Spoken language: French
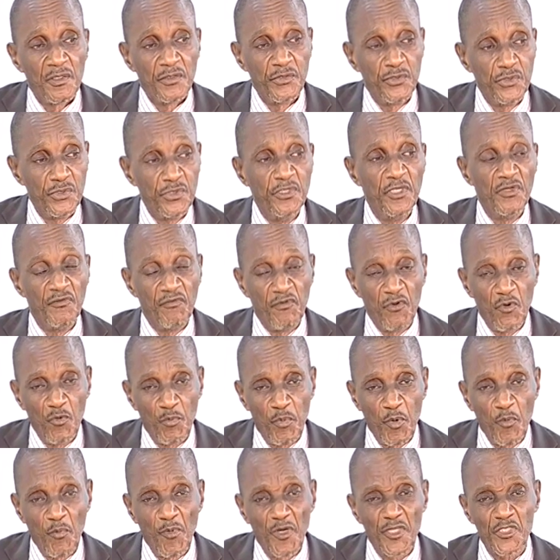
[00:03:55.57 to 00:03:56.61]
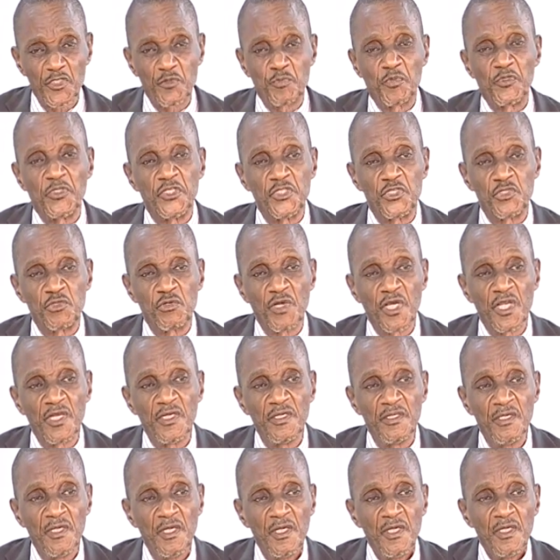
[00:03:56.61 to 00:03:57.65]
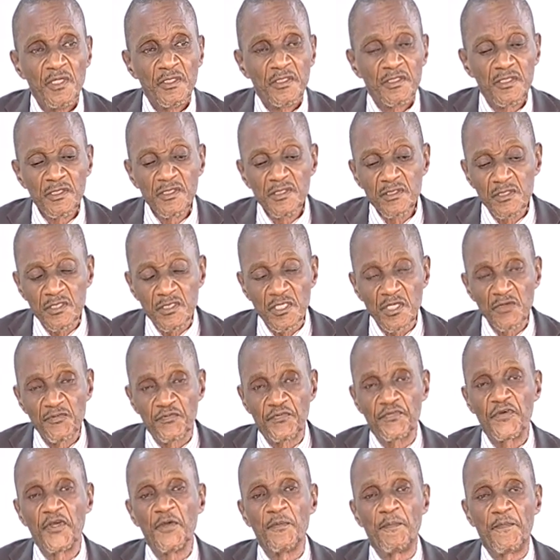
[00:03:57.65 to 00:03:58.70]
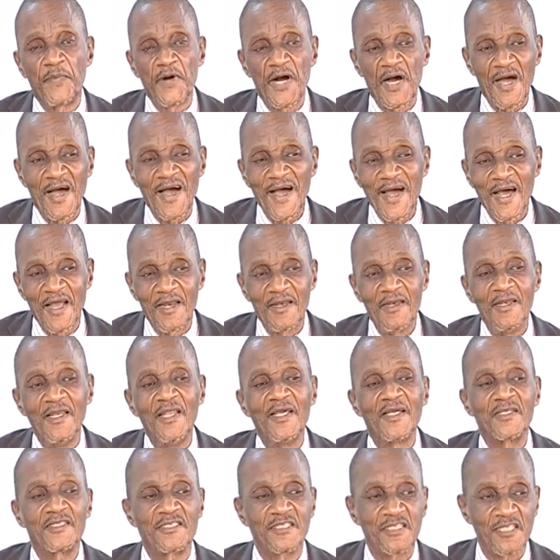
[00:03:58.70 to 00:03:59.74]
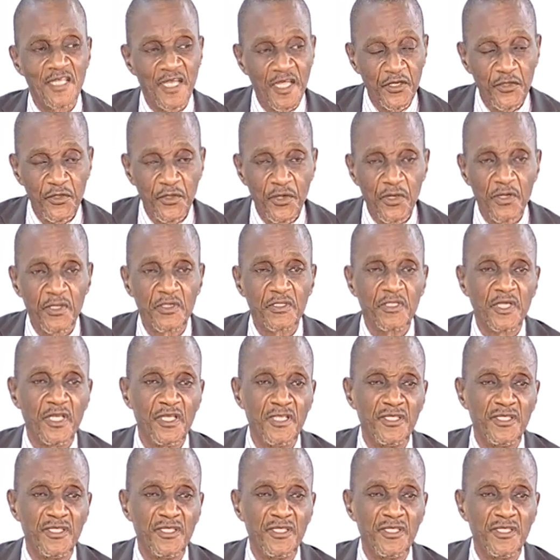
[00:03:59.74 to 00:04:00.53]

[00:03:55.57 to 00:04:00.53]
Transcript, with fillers: du développement spirituel qui ne se fait pas à l'extérieur de